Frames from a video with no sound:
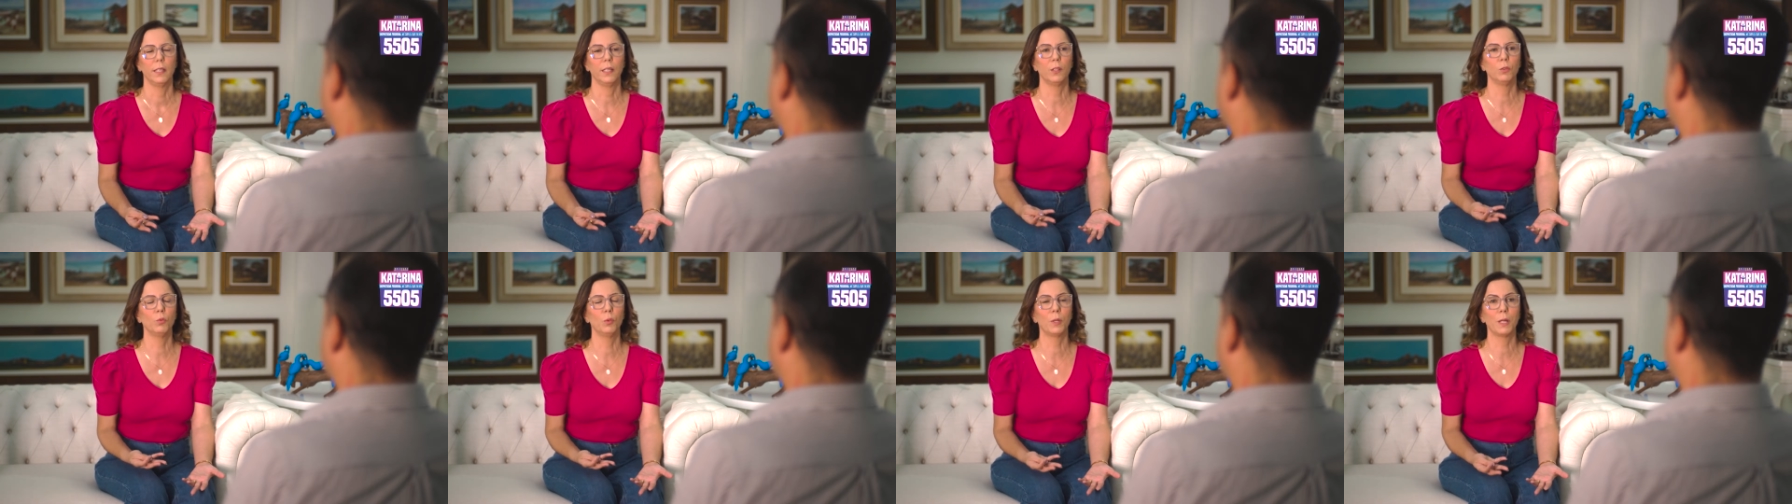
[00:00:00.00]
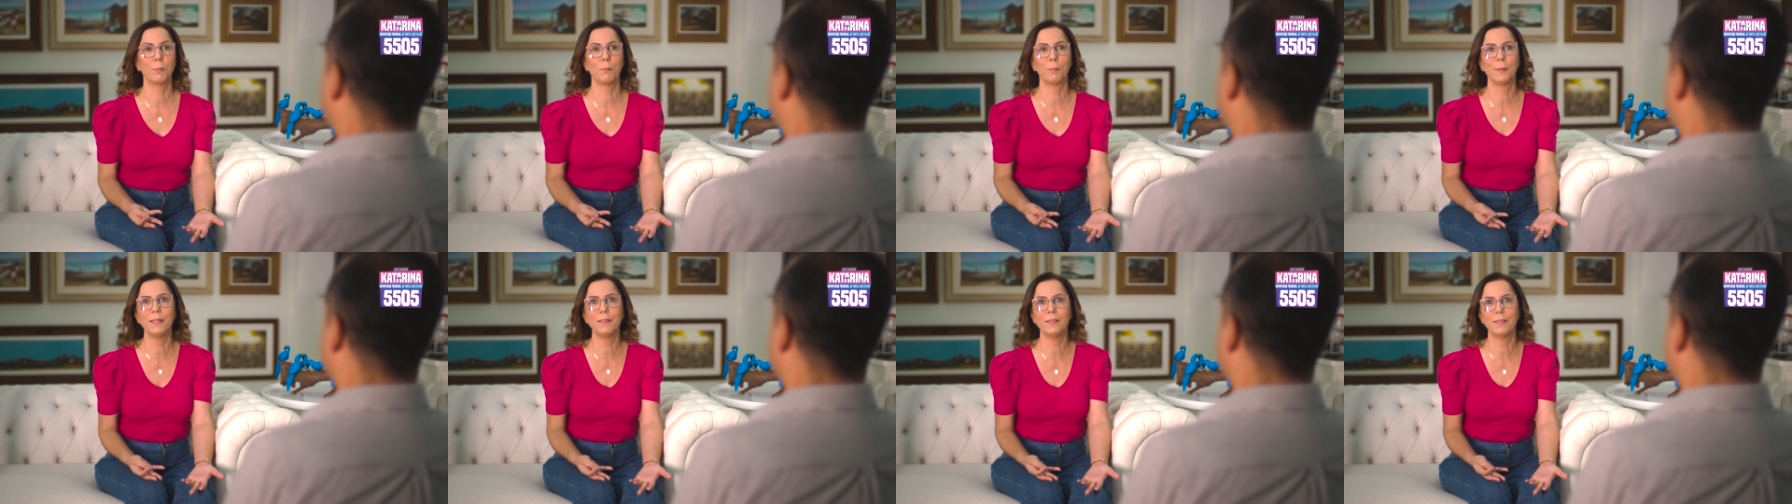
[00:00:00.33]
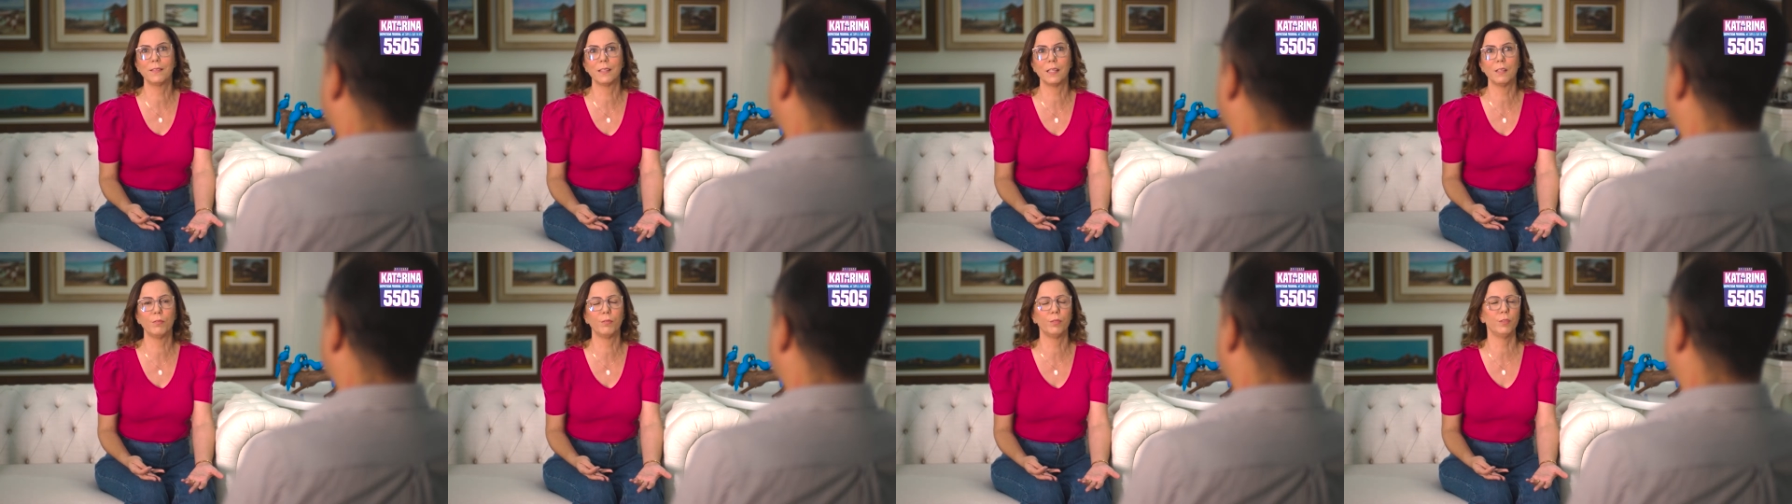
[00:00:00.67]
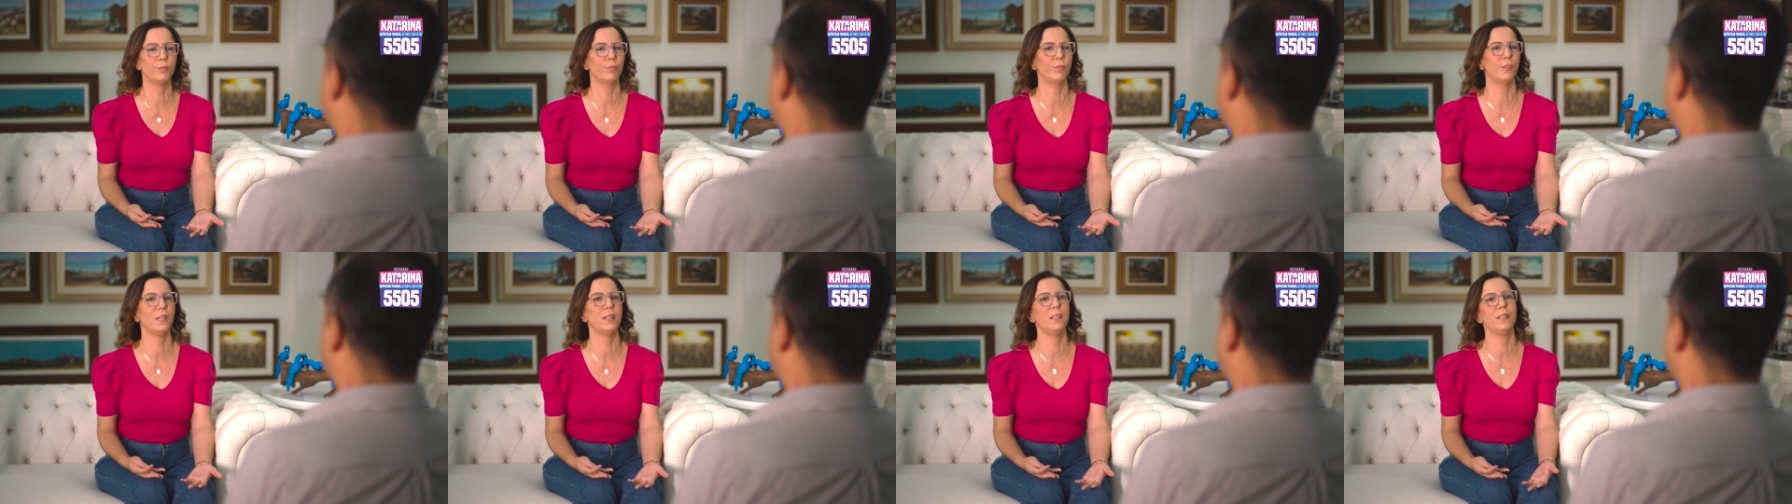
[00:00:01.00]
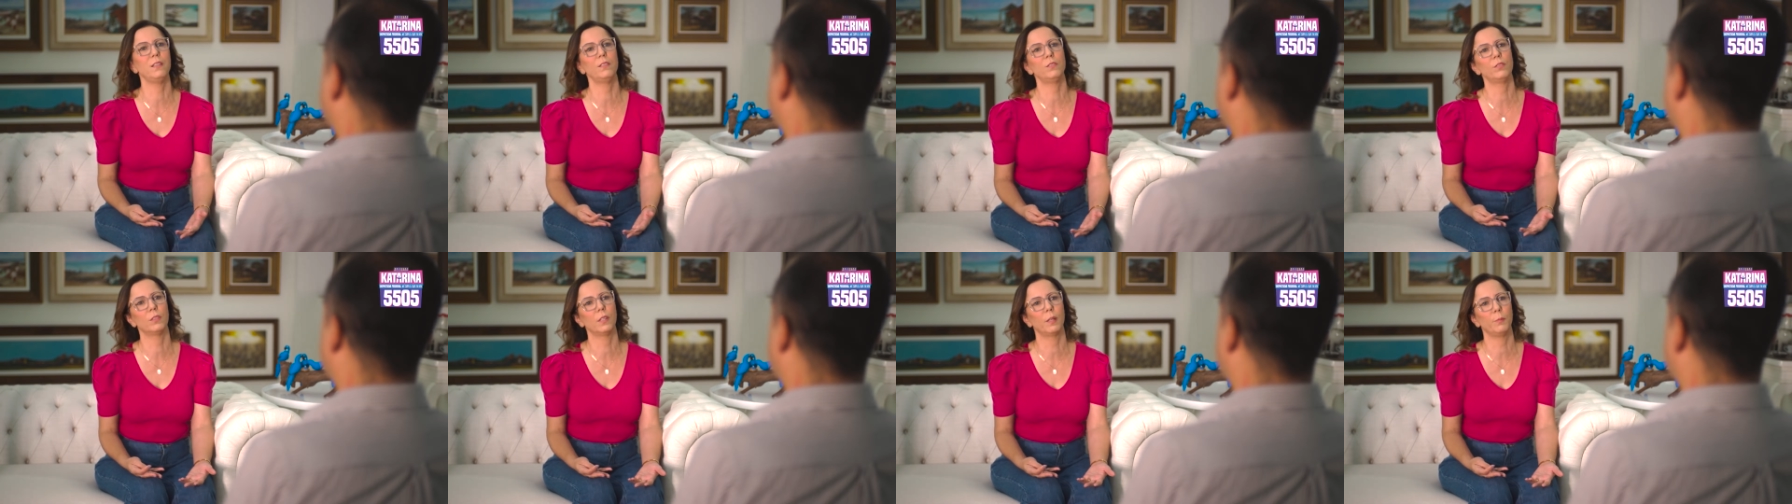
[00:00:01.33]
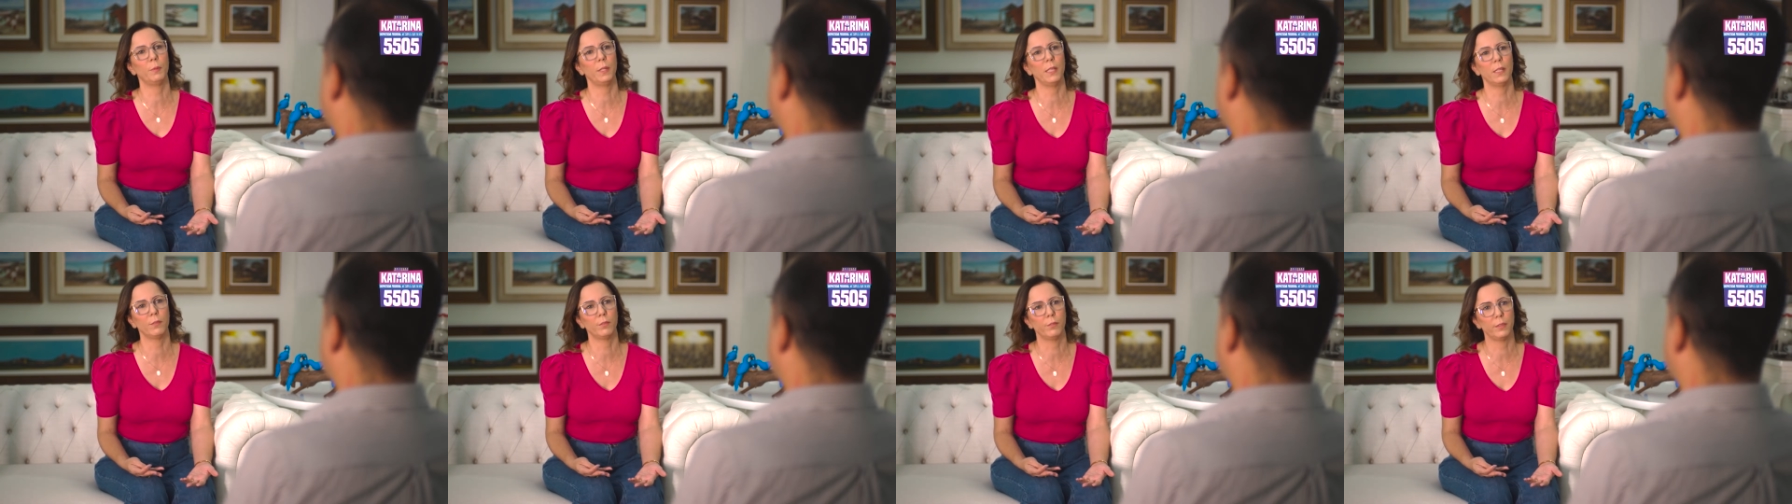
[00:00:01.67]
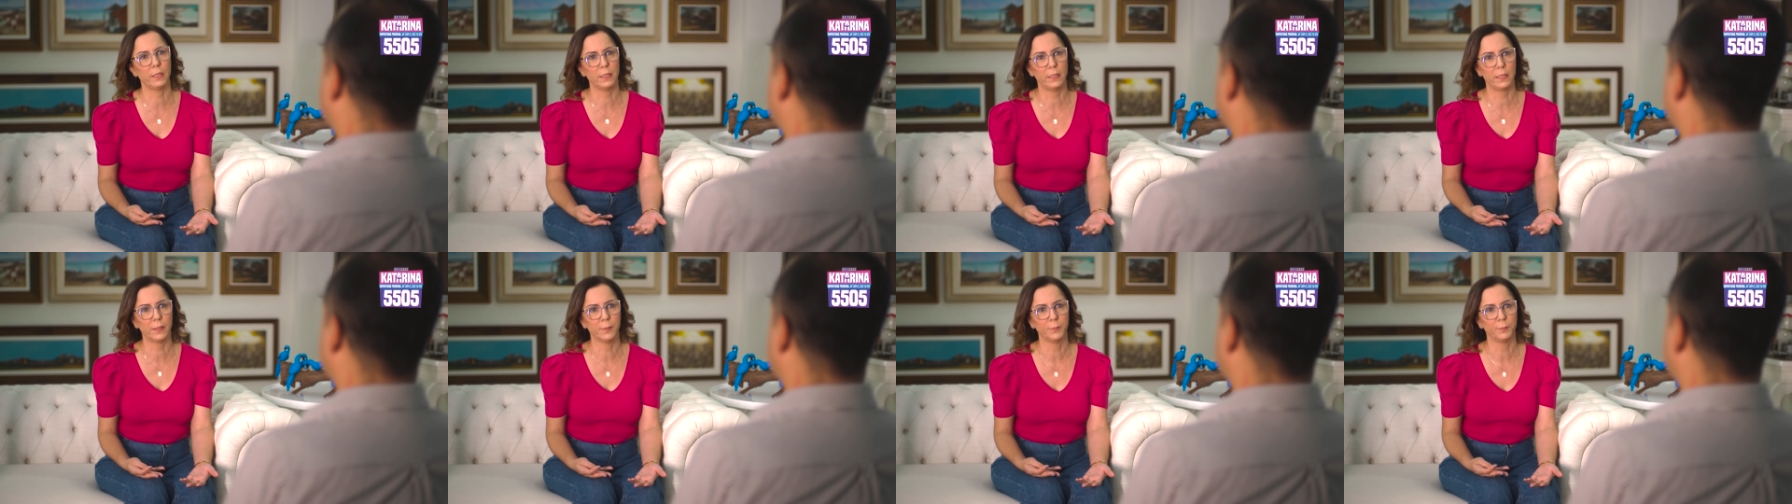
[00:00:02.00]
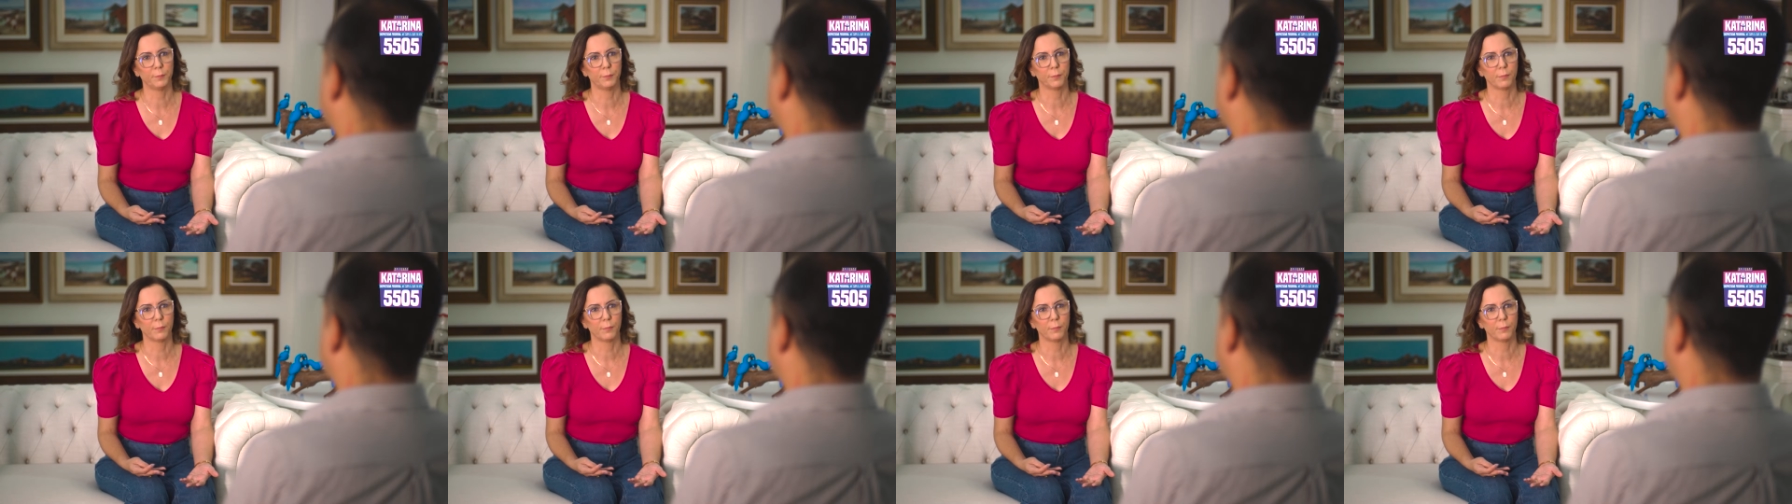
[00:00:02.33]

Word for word: Eu nunca pensei viver isso na minha vida